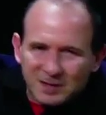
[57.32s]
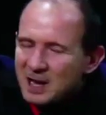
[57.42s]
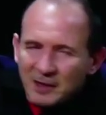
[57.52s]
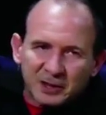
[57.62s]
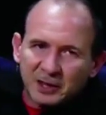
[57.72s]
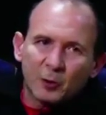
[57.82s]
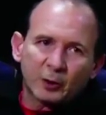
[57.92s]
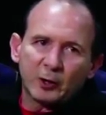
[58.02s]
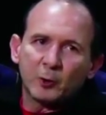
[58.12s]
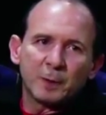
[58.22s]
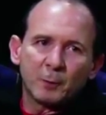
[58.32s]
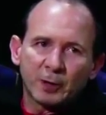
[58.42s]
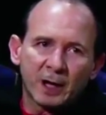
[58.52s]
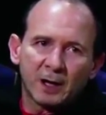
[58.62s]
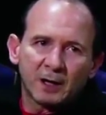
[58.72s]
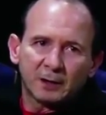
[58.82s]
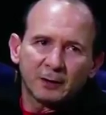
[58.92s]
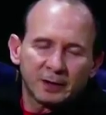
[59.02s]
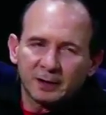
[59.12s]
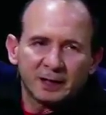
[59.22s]
ya decido que no me voy a, que
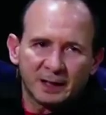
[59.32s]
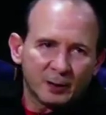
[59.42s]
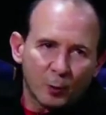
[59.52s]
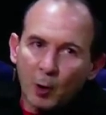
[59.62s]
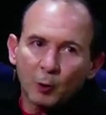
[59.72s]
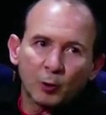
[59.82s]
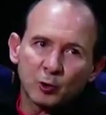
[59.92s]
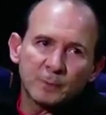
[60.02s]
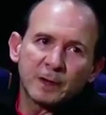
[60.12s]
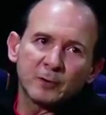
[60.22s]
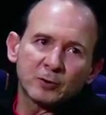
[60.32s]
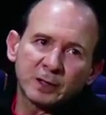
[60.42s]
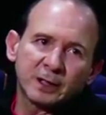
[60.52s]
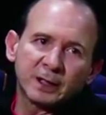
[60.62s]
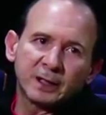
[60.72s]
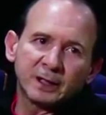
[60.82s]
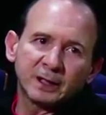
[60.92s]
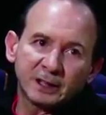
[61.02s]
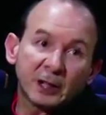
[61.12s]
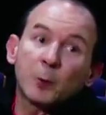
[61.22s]
decir, que lo hago con los medios que,
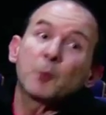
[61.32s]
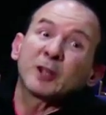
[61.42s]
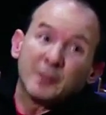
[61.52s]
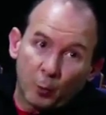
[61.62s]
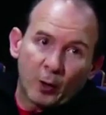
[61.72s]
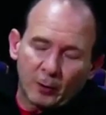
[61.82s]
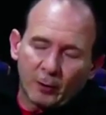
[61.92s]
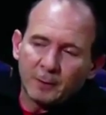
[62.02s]
que tengo porque puedo